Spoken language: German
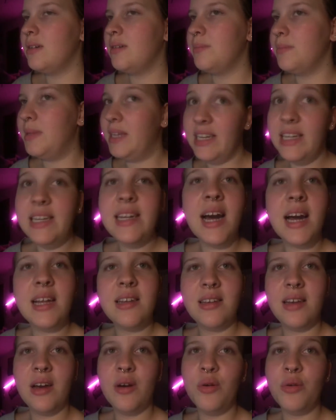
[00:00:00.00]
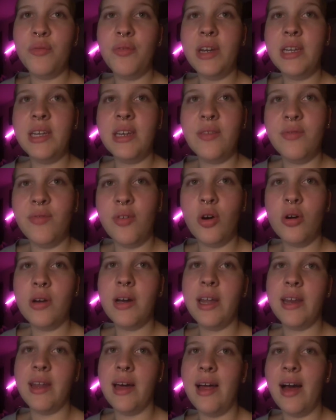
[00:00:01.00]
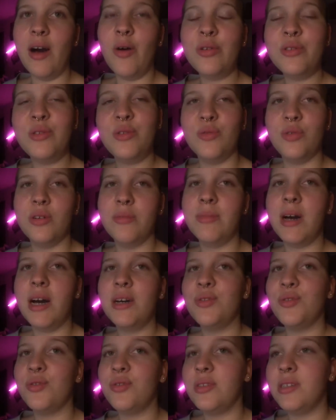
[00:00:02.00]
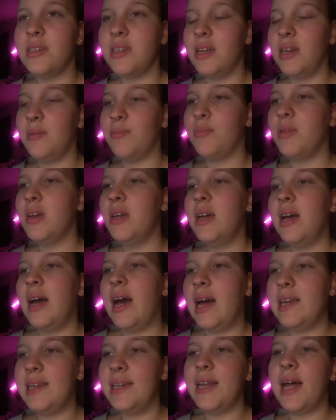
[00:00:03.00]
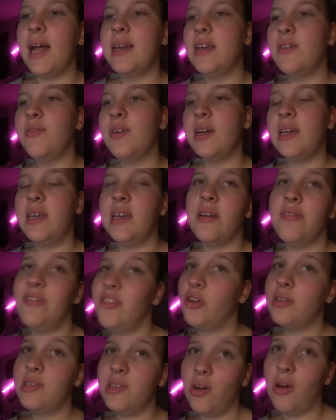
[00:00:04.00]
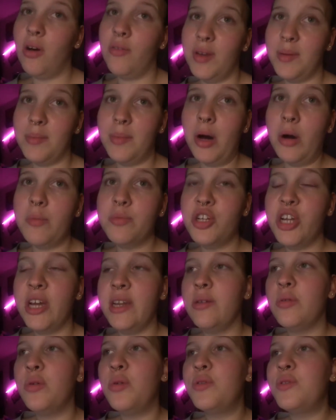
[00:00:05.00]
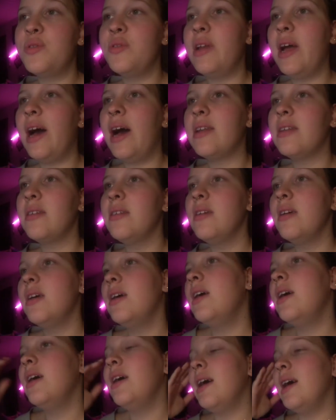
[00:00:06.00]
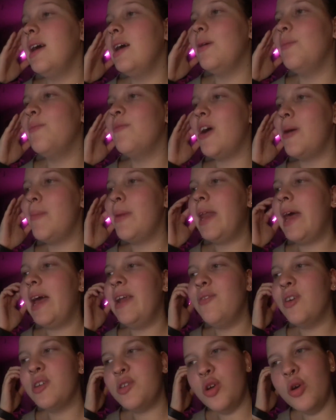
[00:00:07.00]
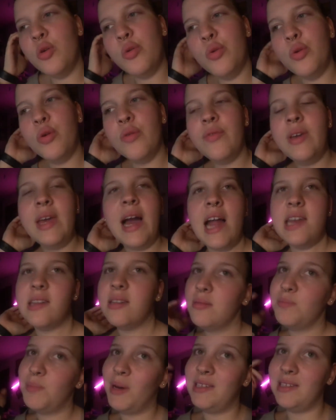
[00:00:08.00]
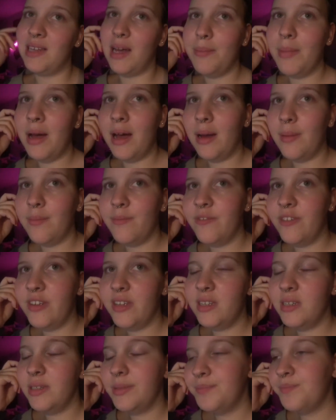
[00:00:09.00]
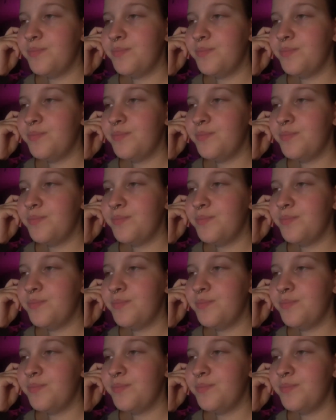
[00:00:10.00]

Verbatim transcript: Melina hatte ja irgendwann ihren Vlog-Kanal auch zugemacht und ähm, hat dann angefangen, ihre Vlogs auch auf ihrem Hauptchannel hochzuladen, ähm, weil man einfach doch irgendwie alles beisammen haben will.